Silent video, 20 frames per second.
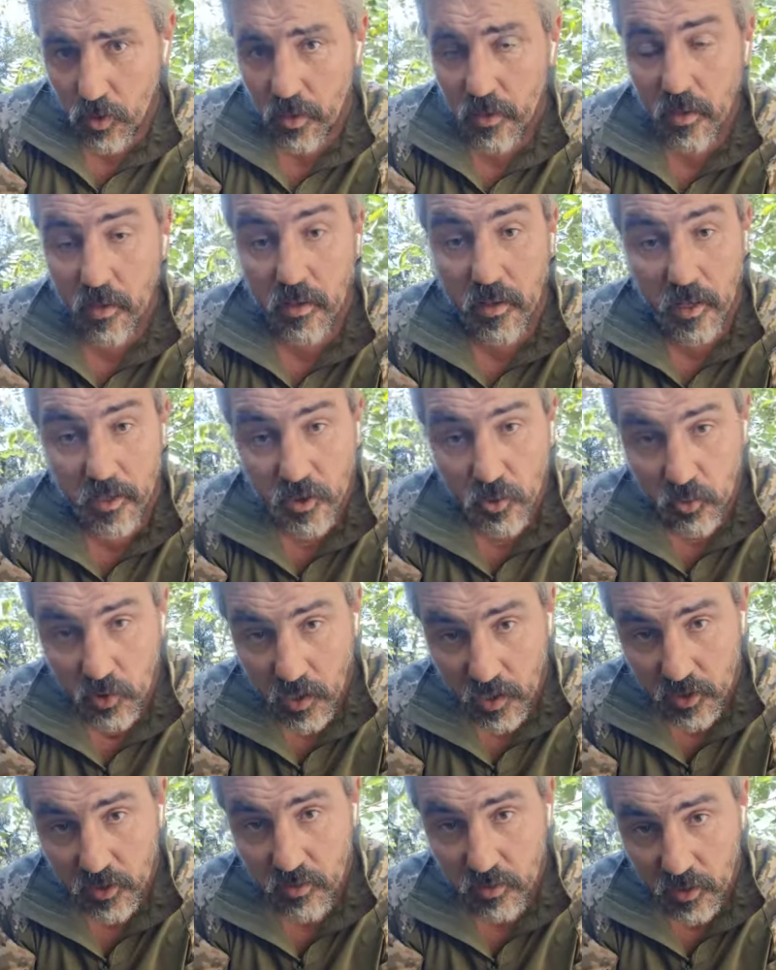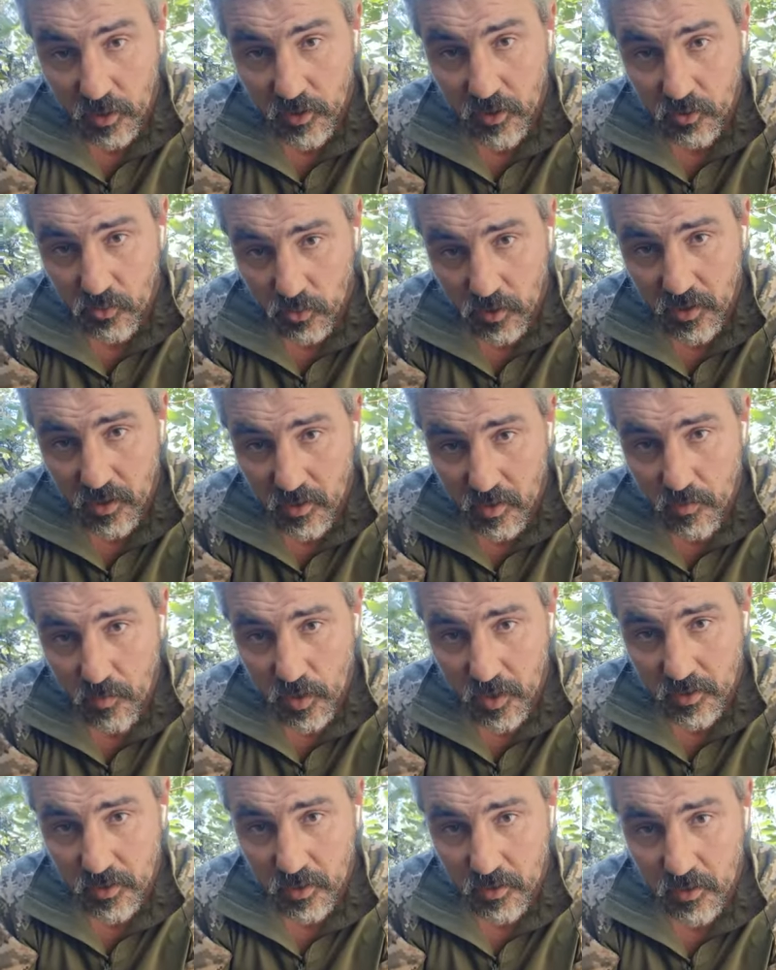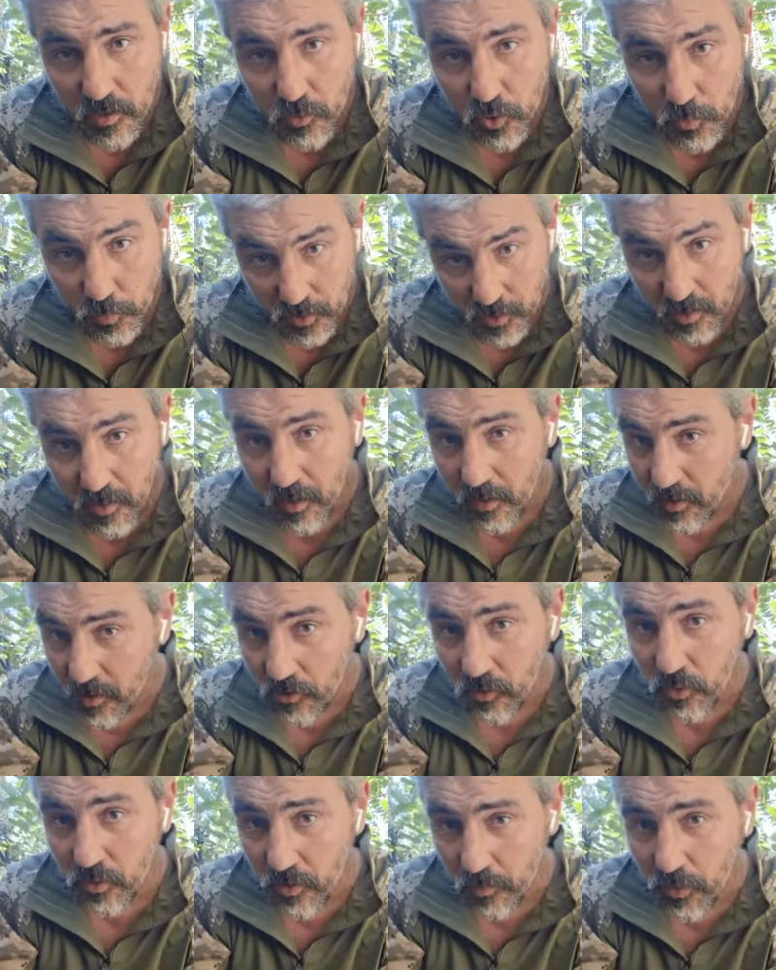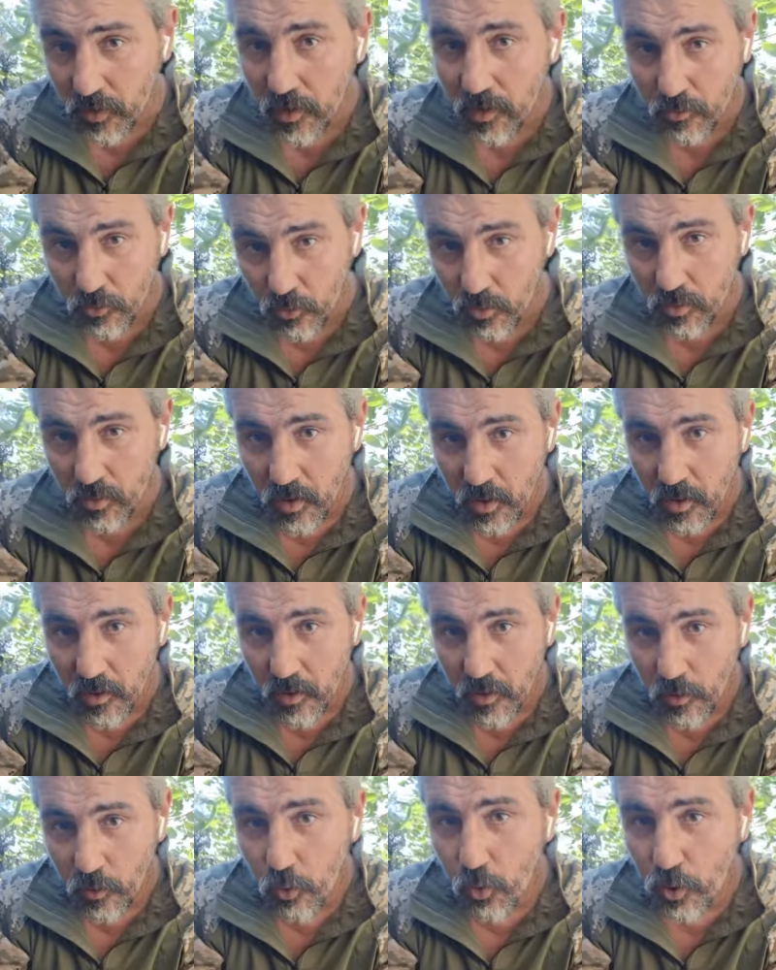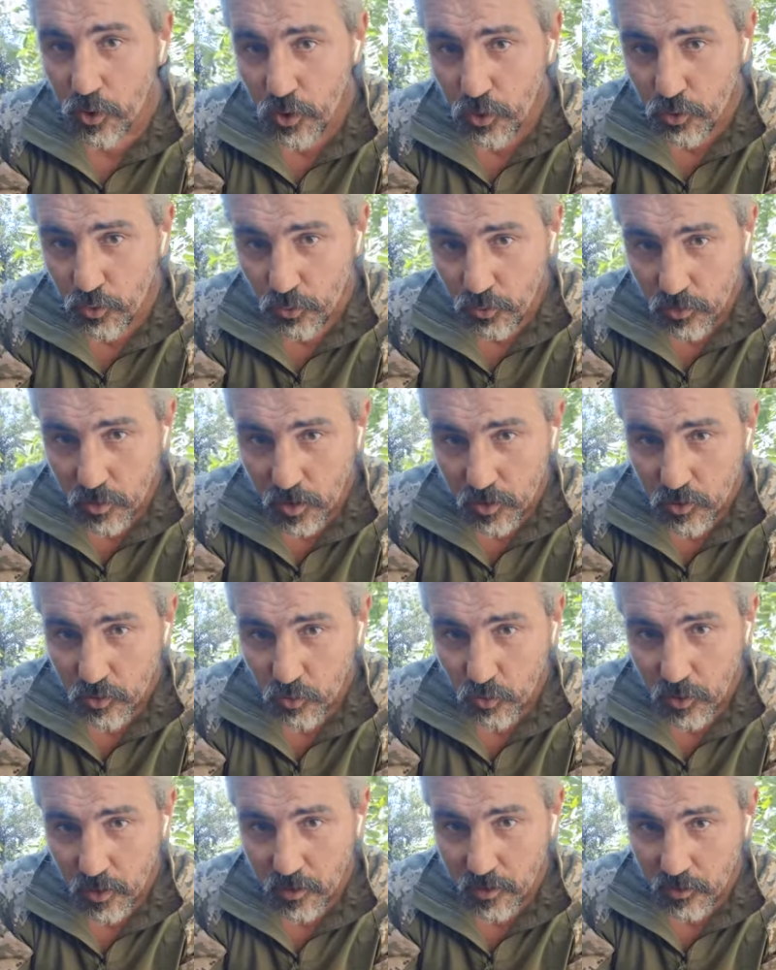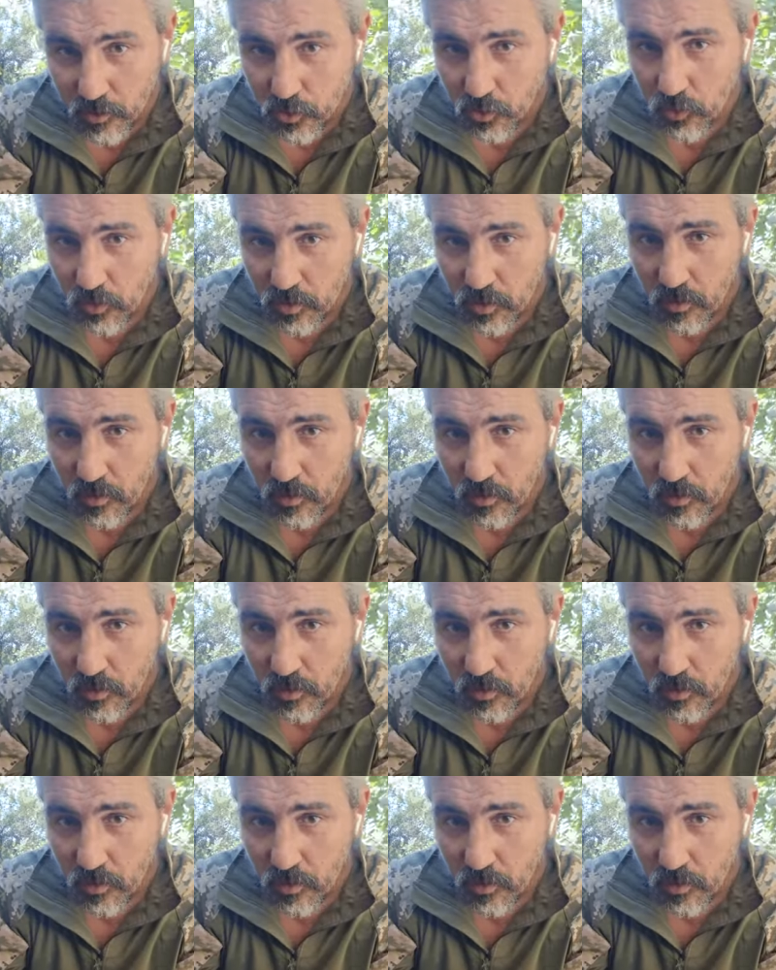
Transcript: И государство должно заниматься тем, чтобы сохранять вот именно эту ложечку нашу украинскую,